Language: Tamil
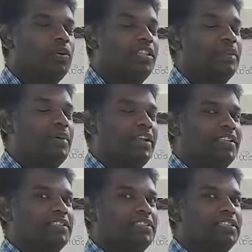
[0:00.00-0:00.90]
குழந்தை
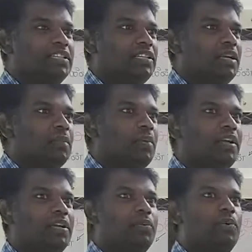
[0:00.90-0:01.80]
பிறகுது
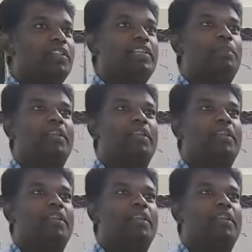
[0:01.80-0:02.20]
பாருங்க குழந்தை